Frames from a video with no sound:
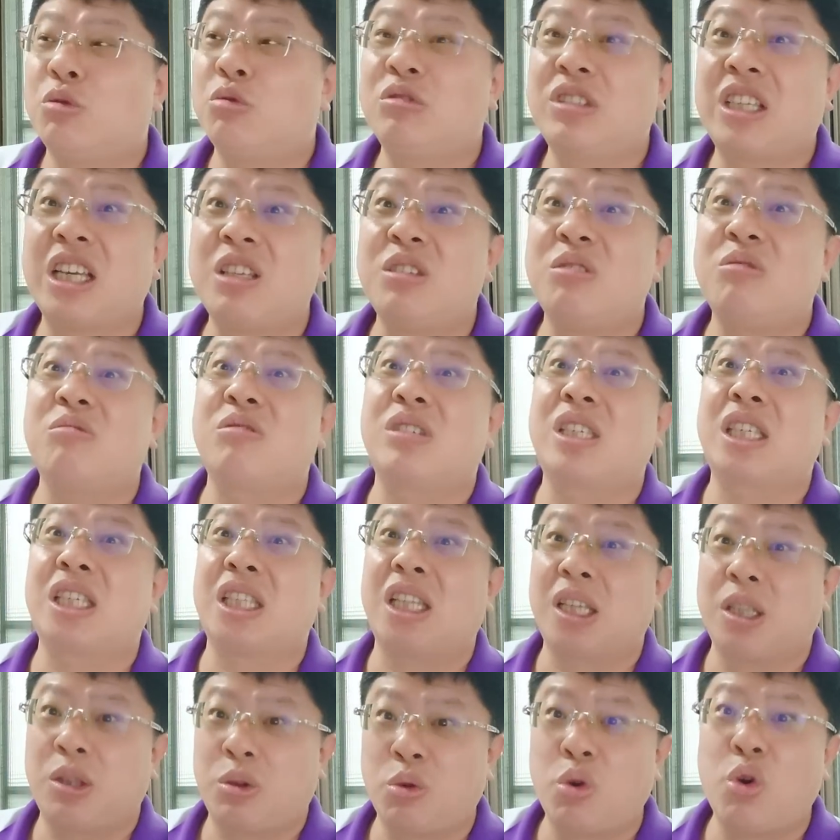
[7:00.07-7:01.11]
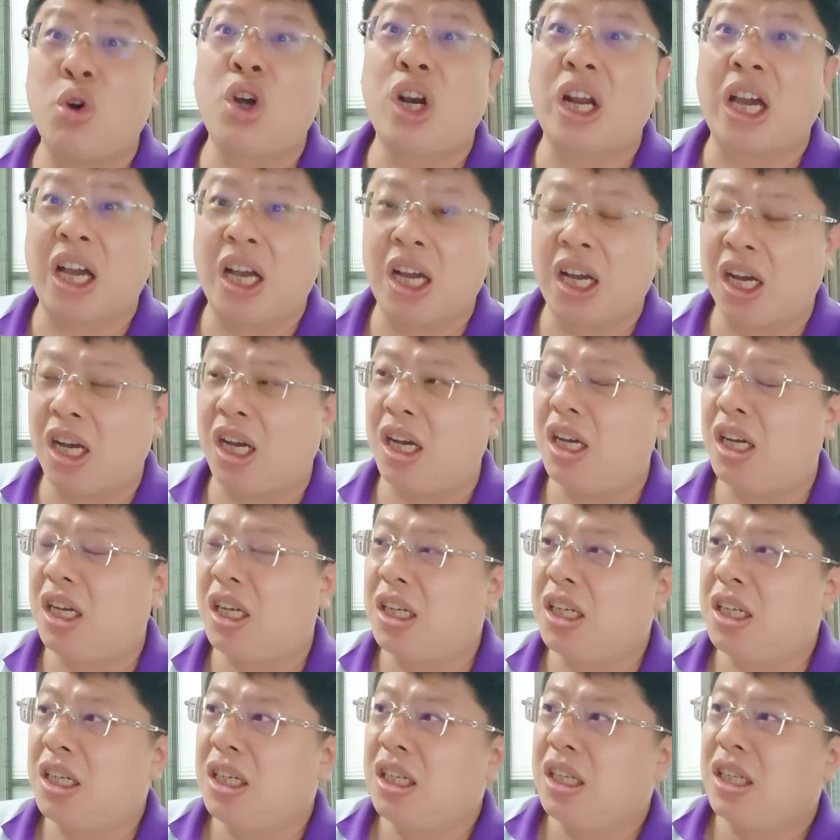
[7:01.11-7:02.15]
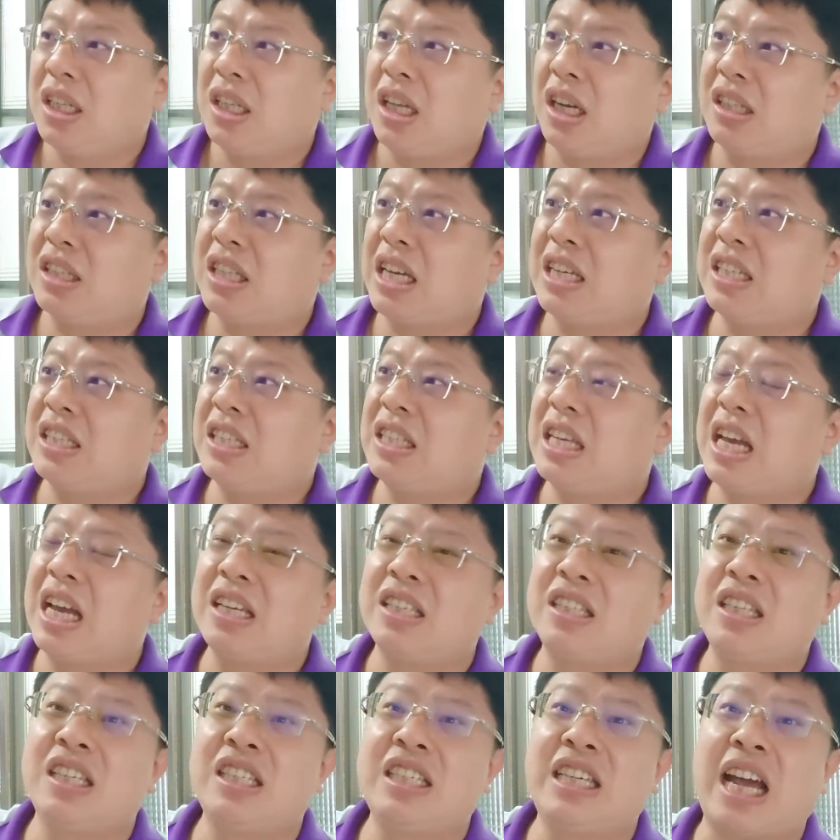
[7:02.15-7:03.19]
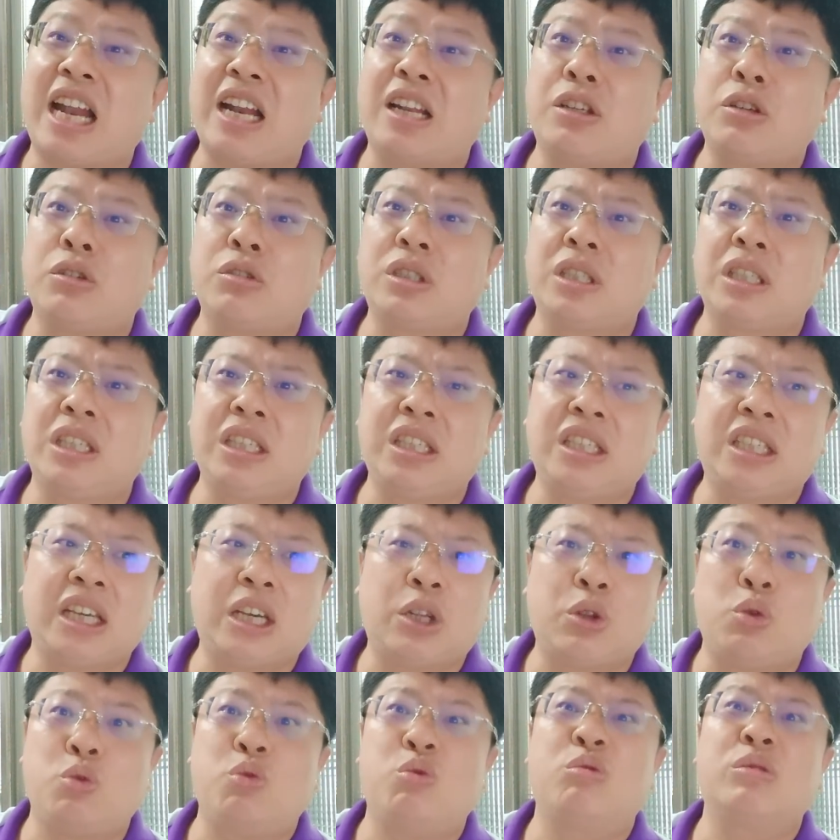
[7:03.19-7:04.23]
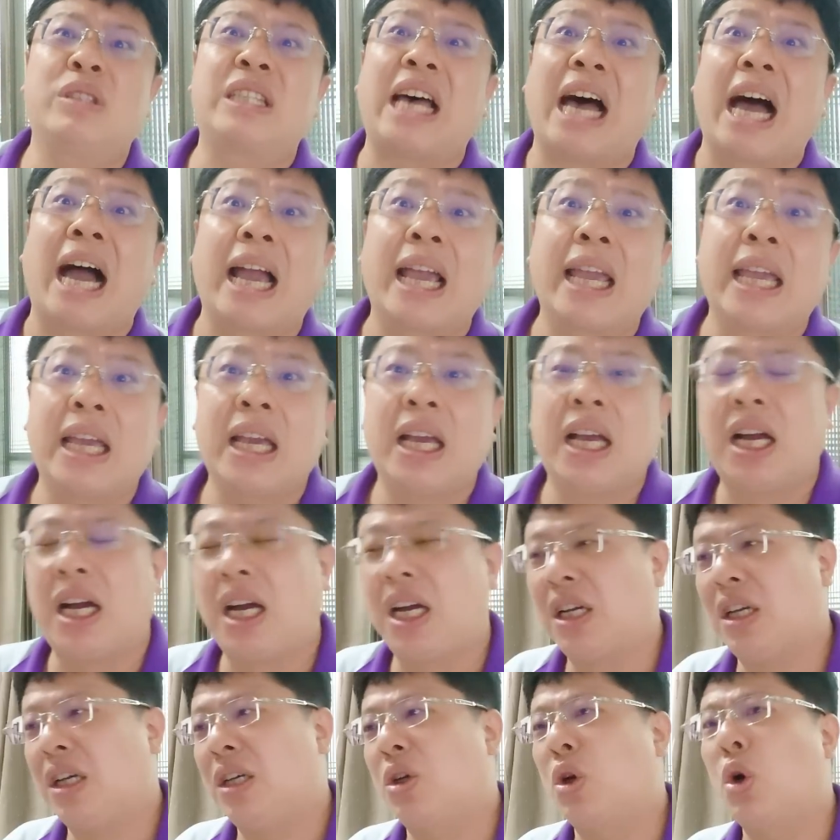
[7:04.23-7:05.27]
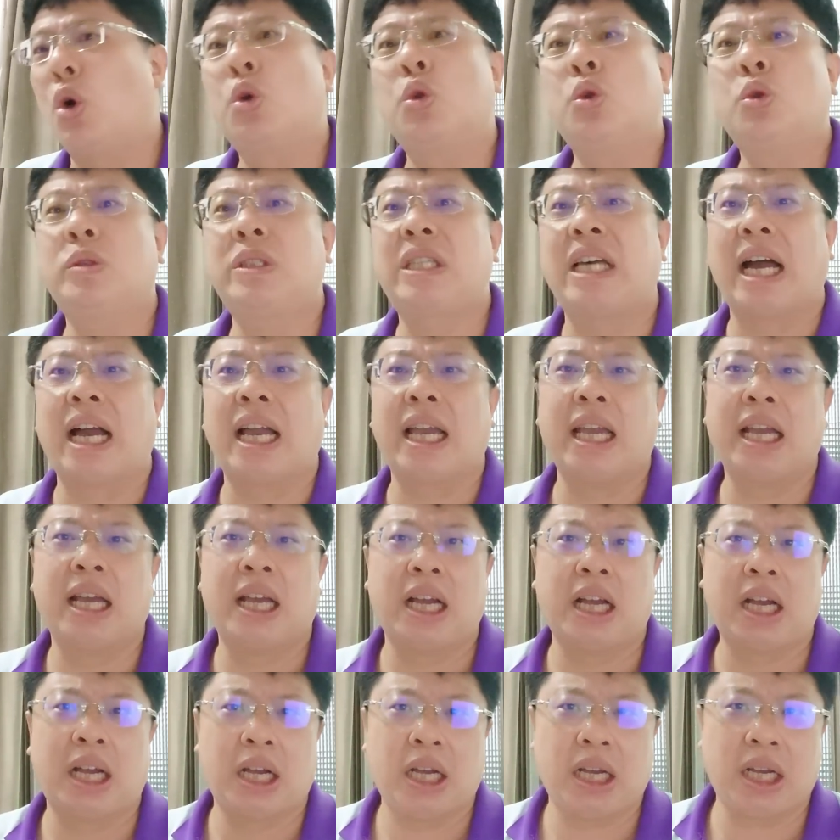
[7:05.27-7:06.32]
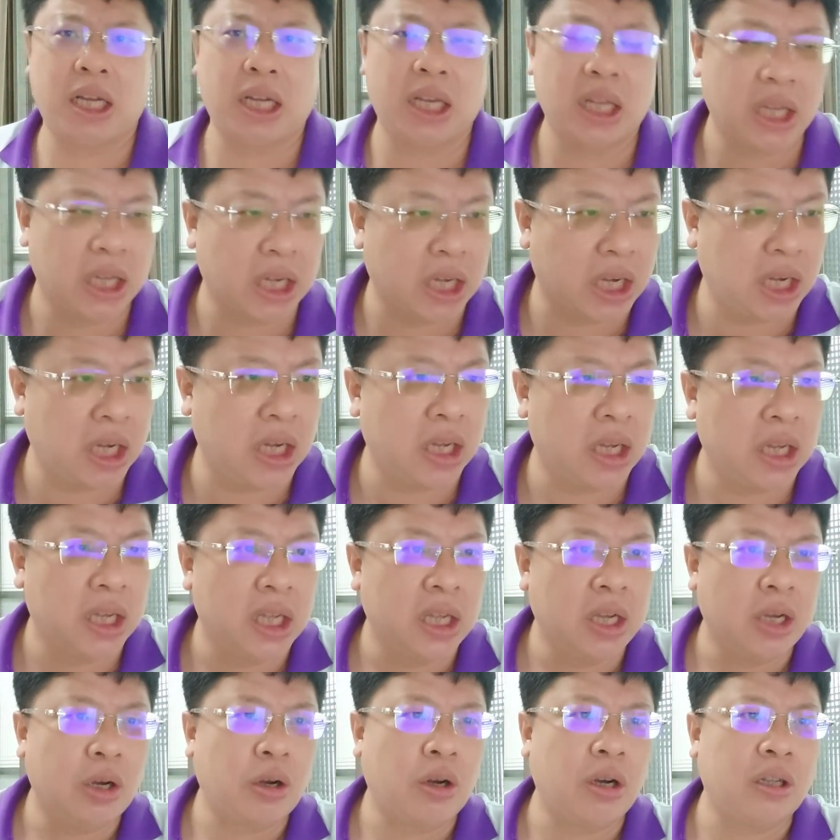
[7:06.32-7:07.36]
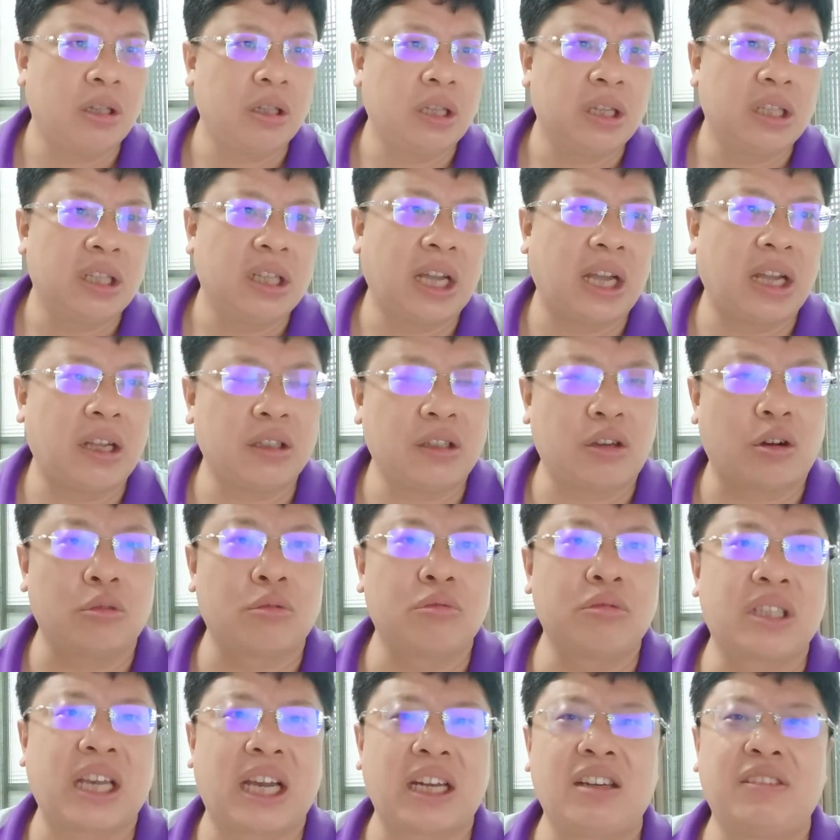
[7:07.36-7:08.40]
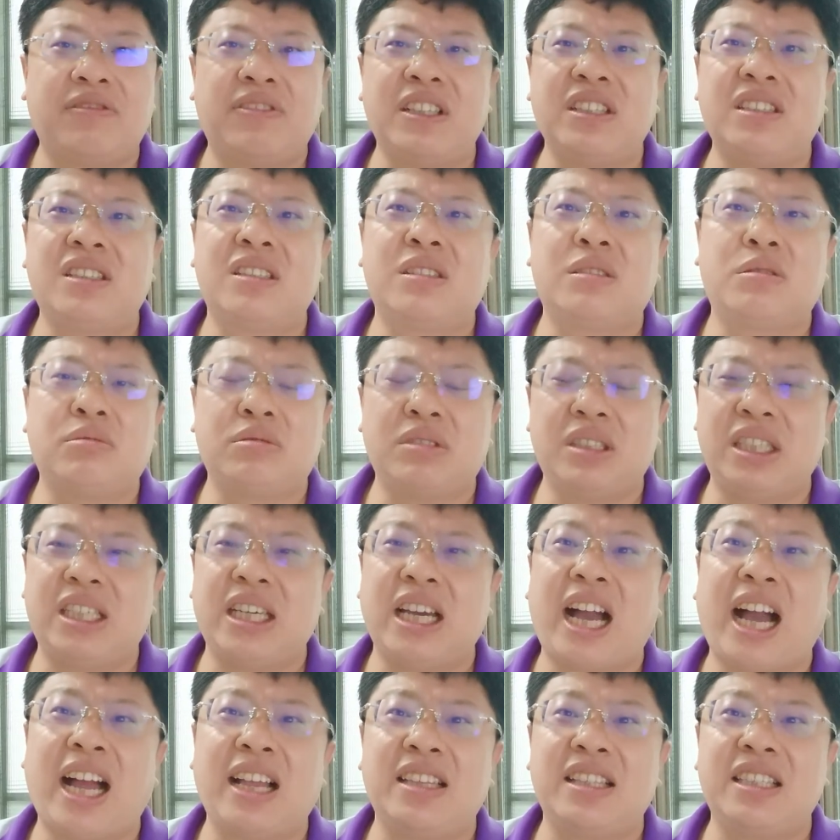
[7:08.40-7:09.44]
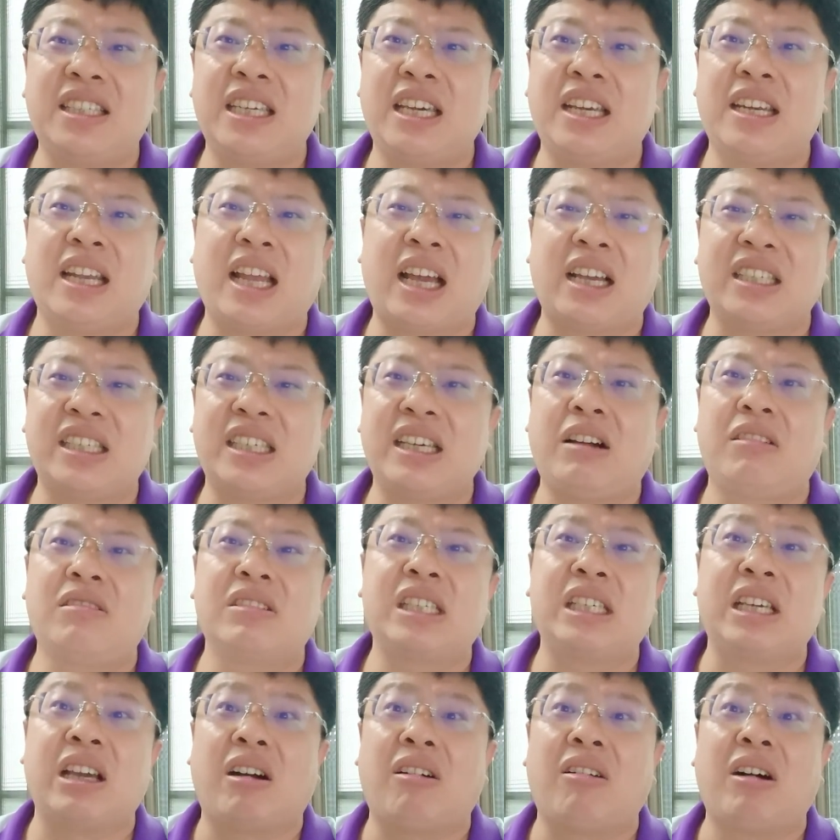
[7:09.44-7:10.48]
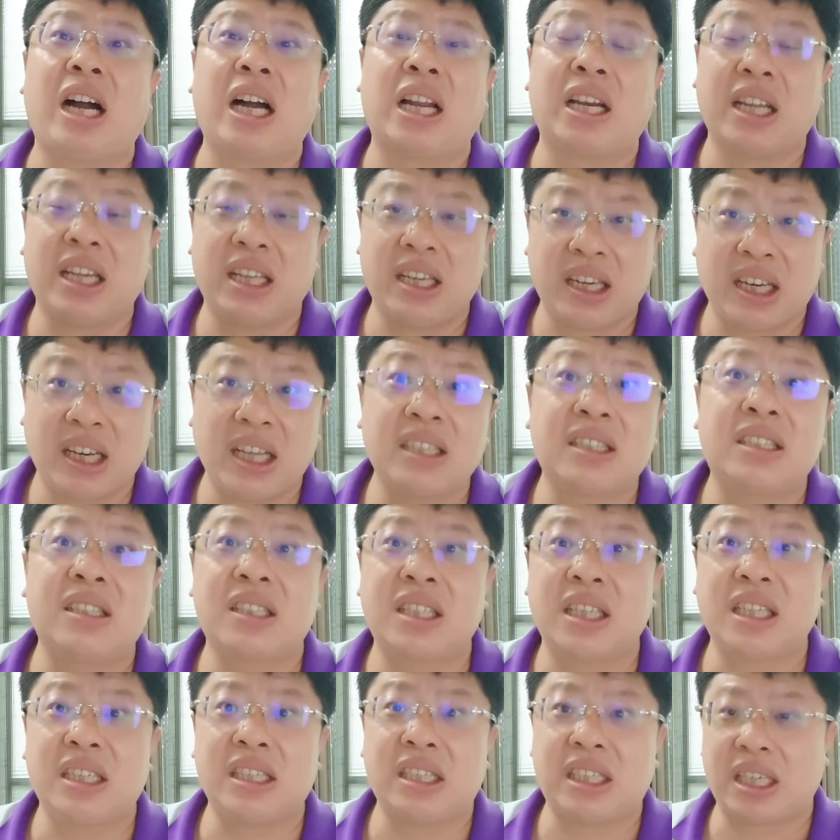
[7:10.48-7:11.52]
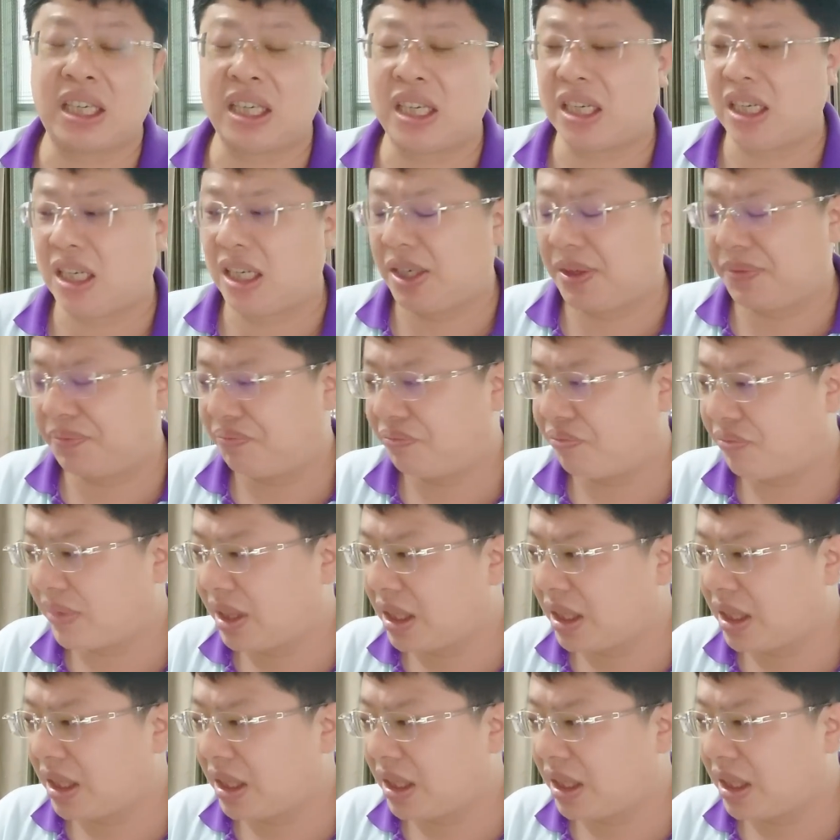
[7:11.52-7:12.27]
出生入死的多了啊，啊，再再剩下的就是一些奴才狗奴才啊，那狗奴才就分支出一些汉奸呐、宵小啊，类类似这一些啊，